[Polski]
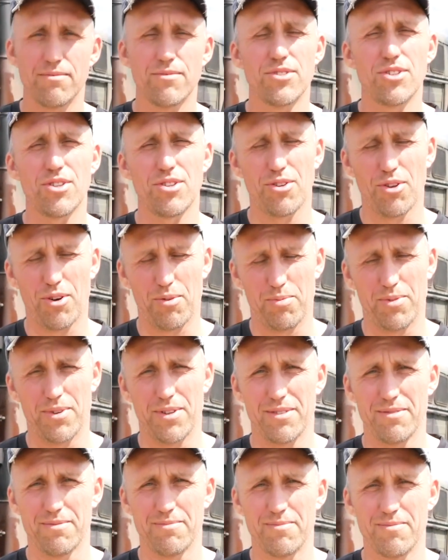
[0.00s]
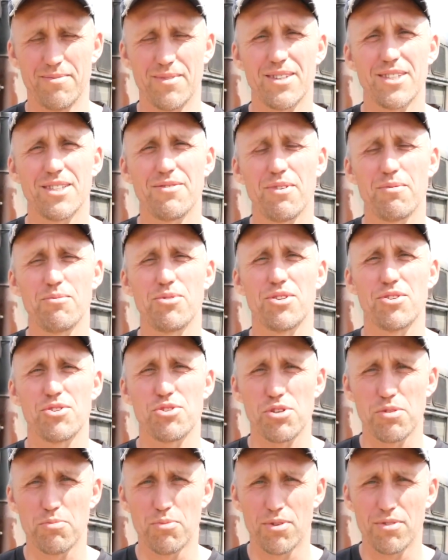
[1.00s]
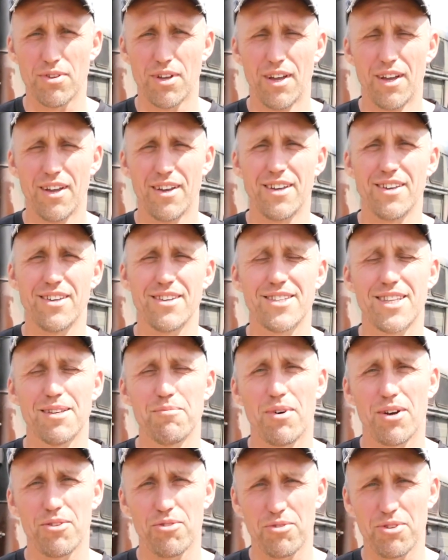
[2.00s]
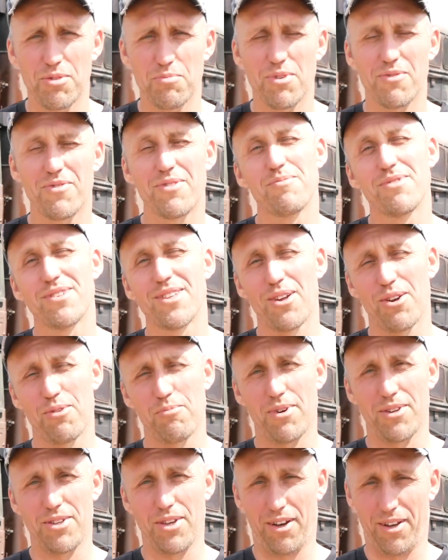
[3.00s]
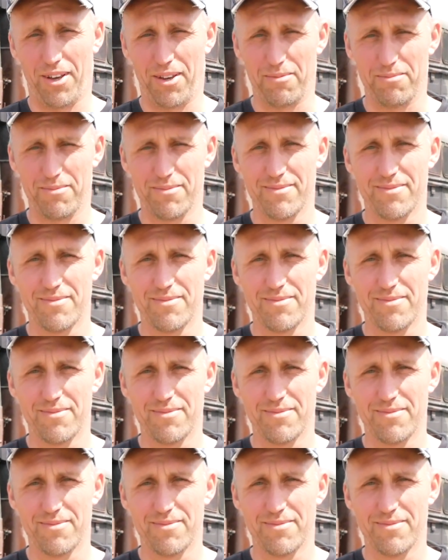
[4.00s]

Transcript: Dzień dobry, nazywam się Szymon, jestem anonimowym staromaniakiem.